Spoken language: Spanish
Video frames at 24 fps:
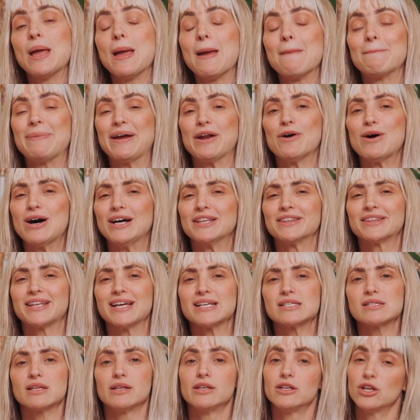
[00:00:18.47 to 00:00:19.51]
Pero
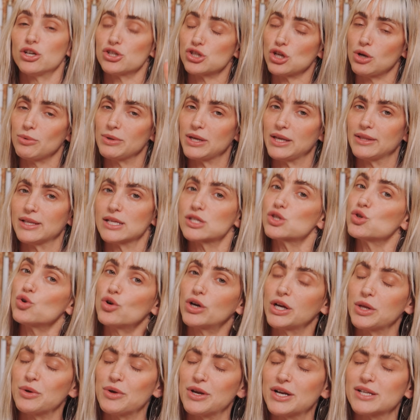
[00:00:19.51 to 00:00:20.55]
antes, no se olviden de
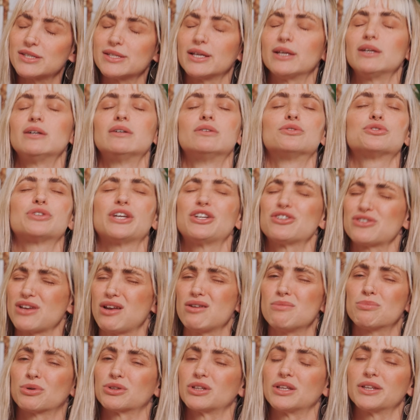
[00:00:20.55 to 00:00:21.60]
suscribirse. Ustedes no saben lo
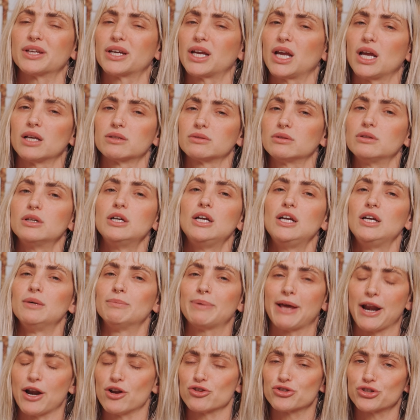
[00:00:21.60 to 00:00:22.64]
importante que es eso
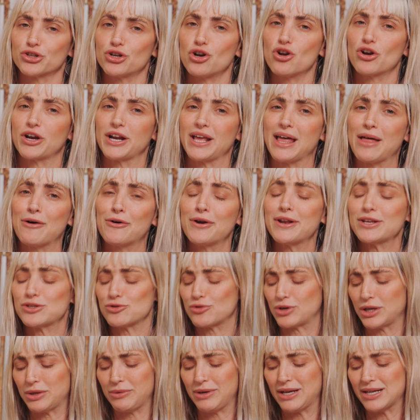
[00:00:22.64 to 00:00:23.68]
para nosotros los creadores.
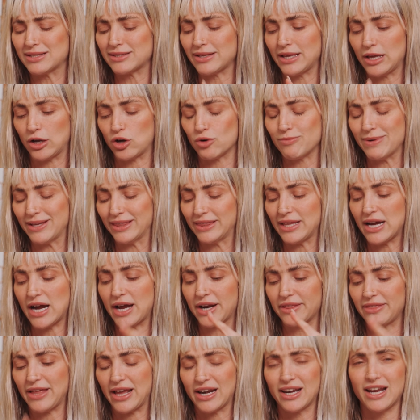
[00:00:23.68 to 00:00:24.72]
Suscribirse,
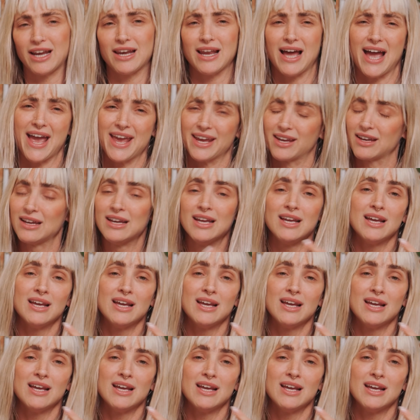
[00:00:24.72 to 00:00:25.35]
comentar, darle like.